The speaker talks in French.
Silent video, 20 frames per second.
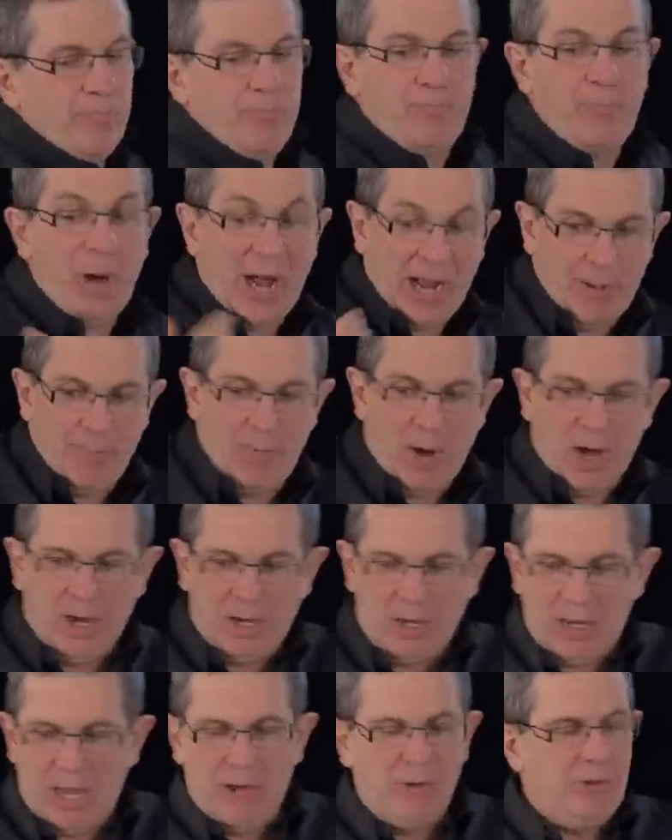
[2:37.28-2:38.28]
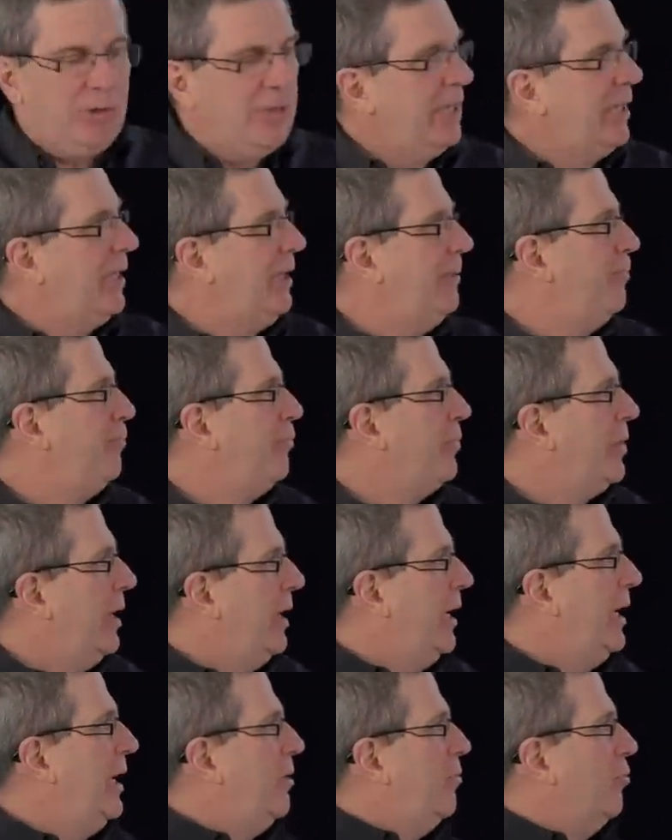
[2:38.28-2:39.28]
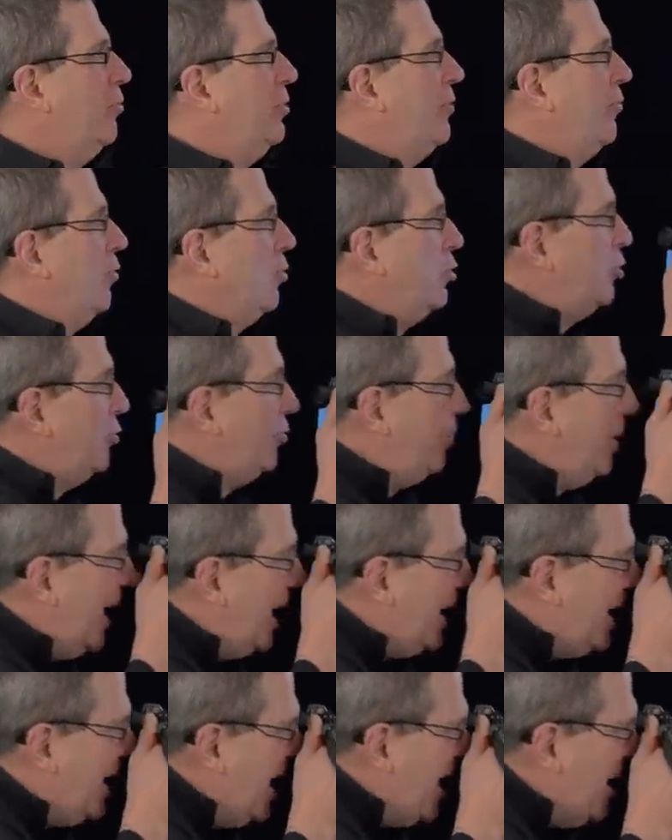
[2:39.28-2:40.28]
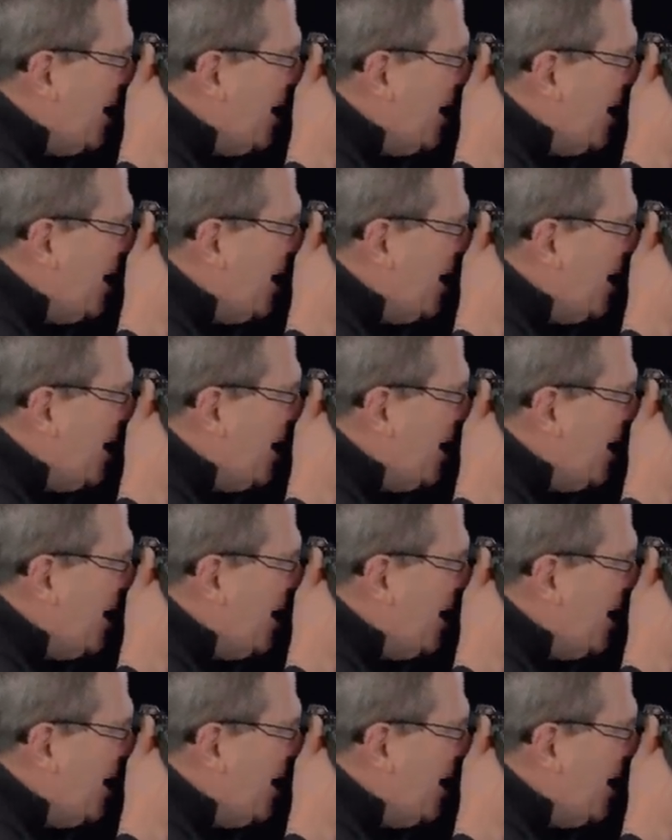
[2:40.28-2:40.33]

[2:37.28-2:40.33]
par rapport à un gris. Et au niveau du blanc,